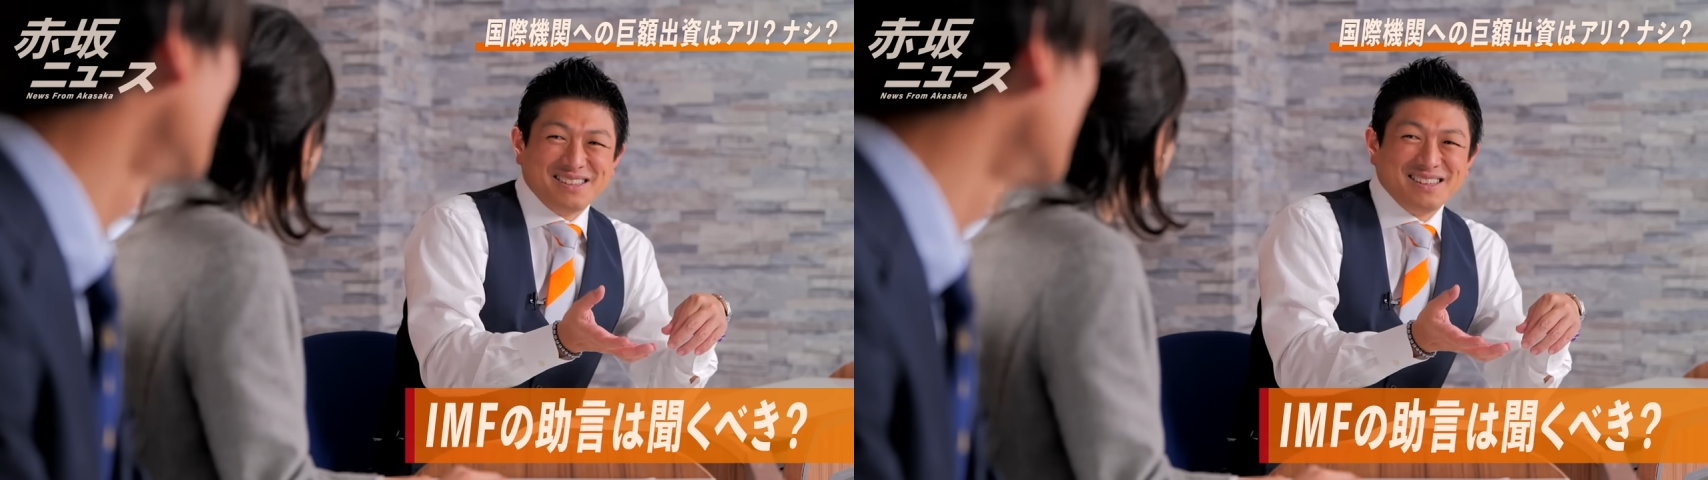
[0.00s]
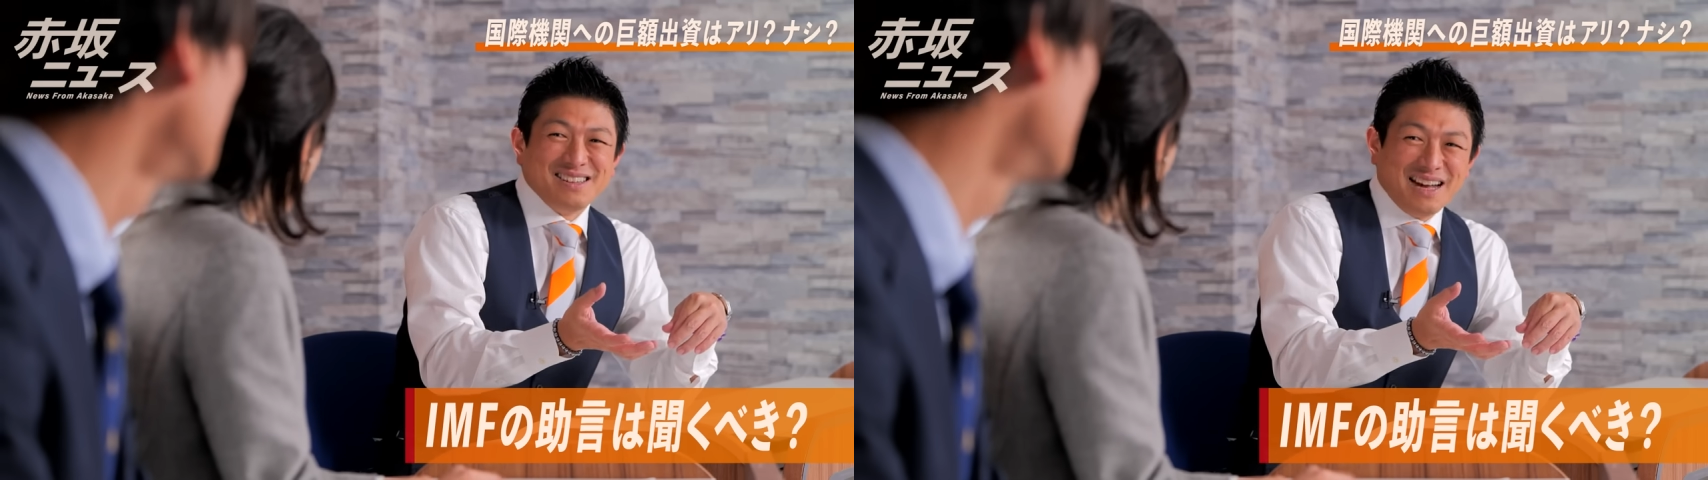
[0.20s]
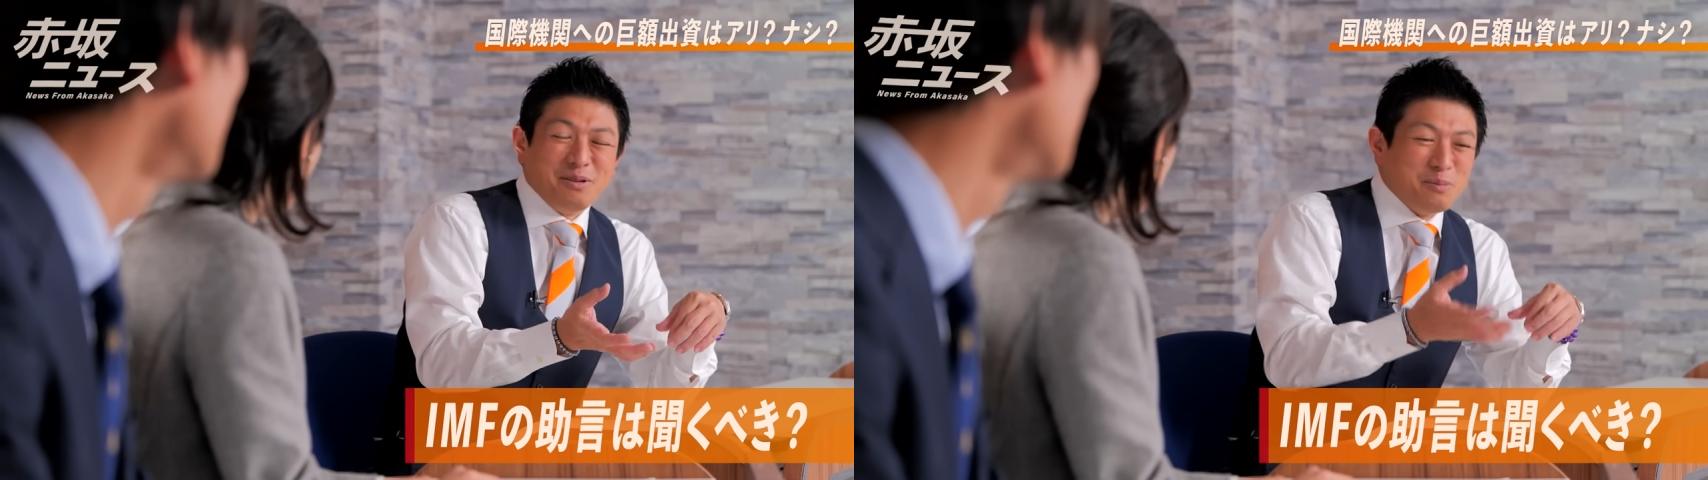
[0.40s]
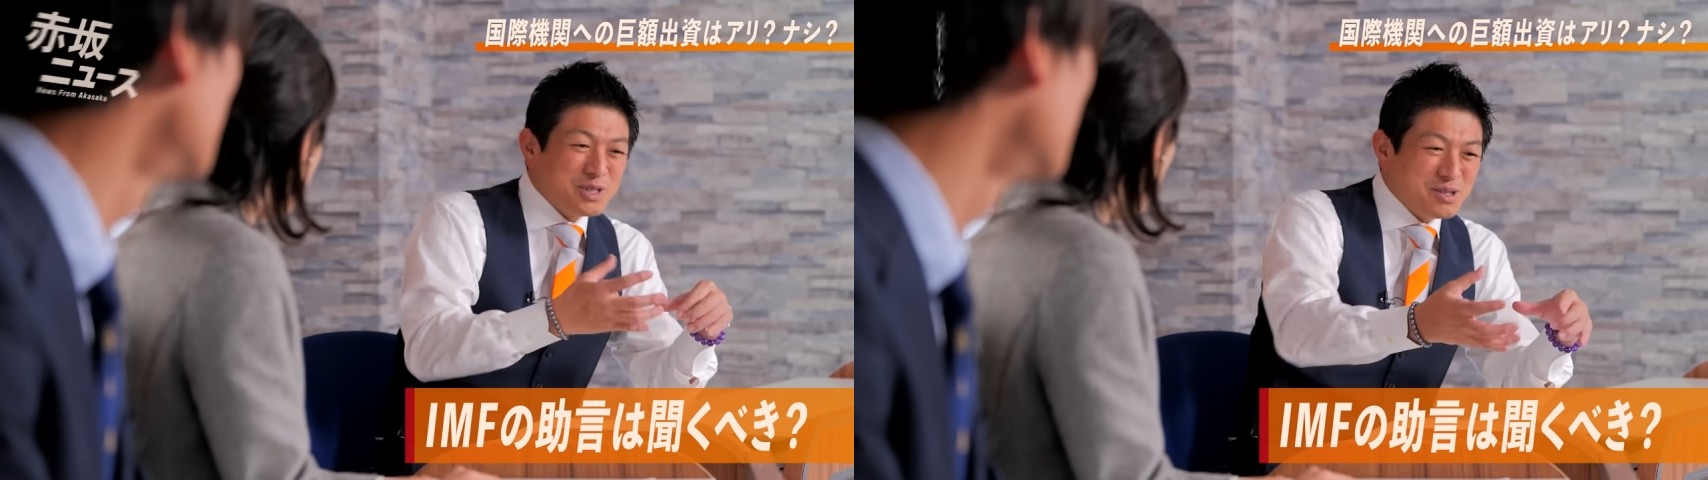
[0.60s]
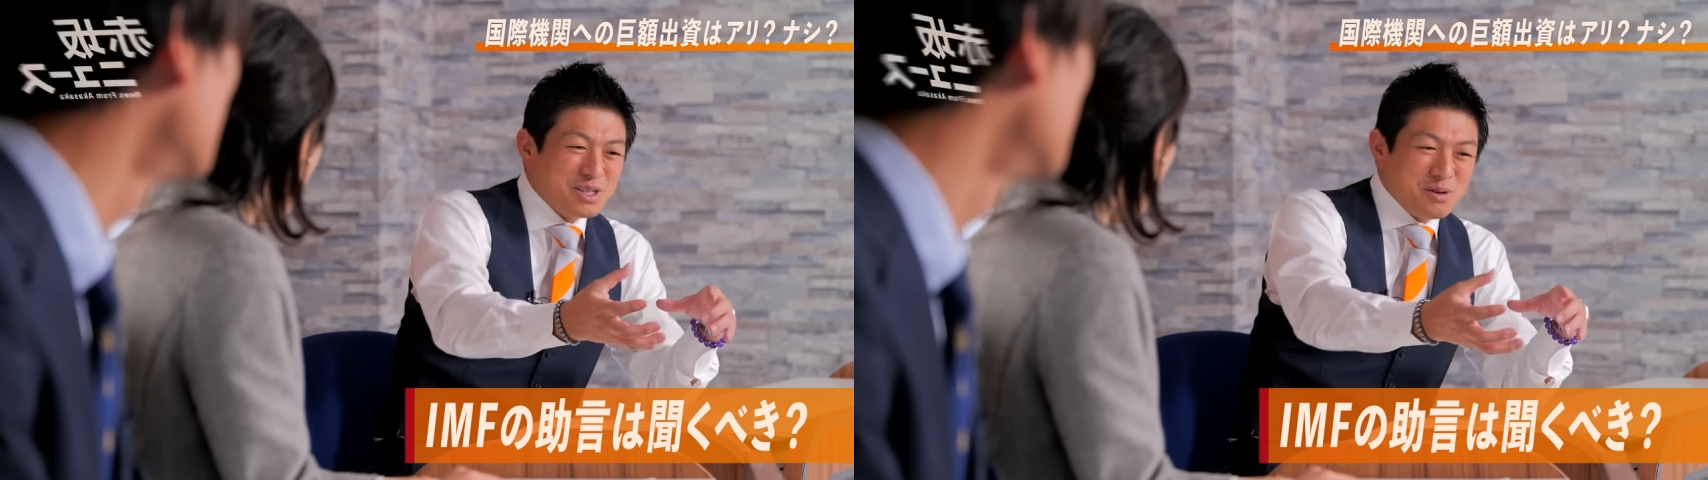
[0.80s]
あの
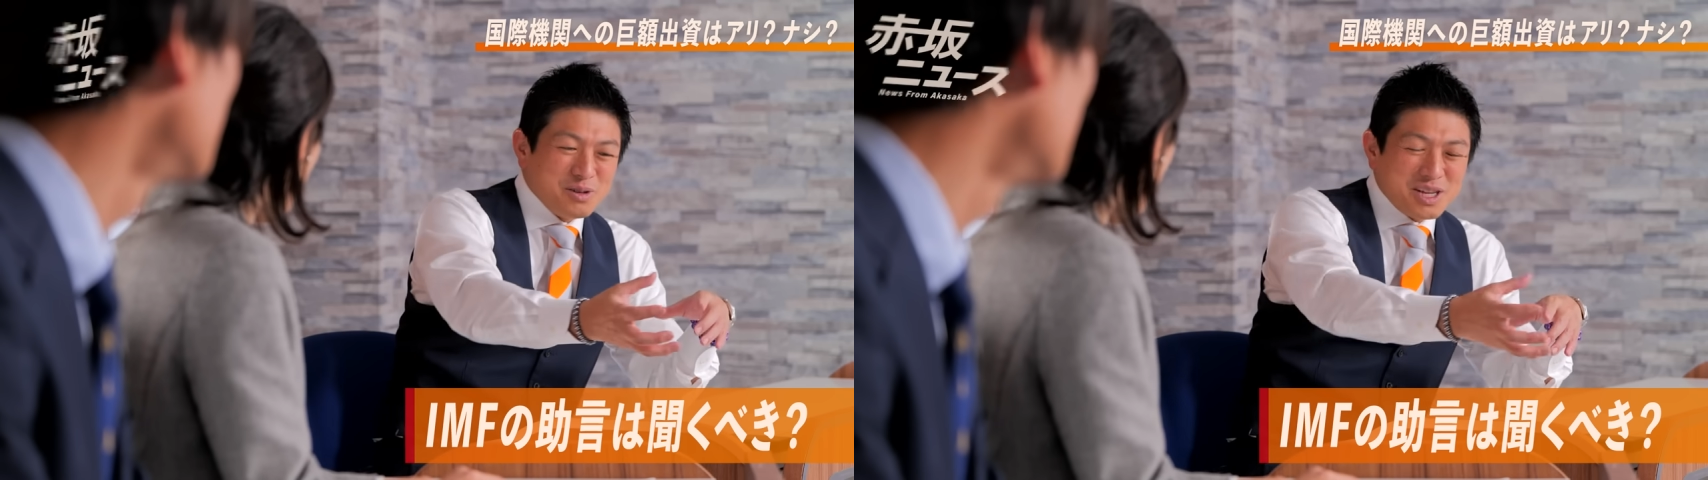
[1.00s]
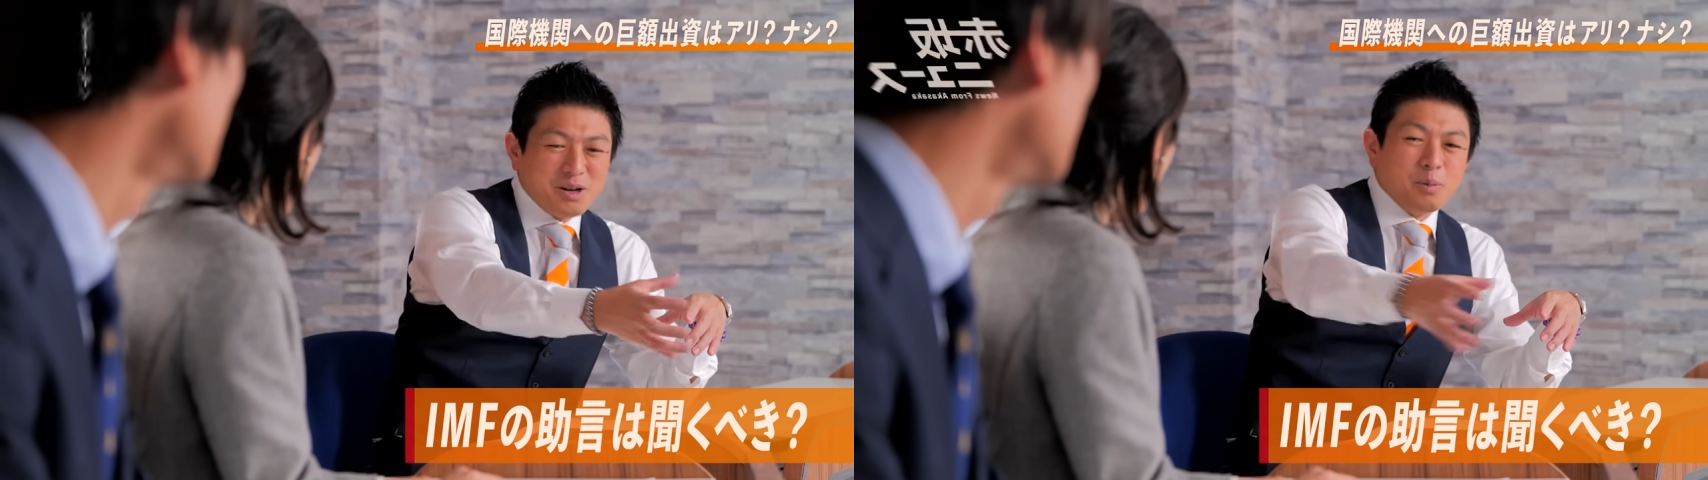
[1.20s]
もちろん日本の企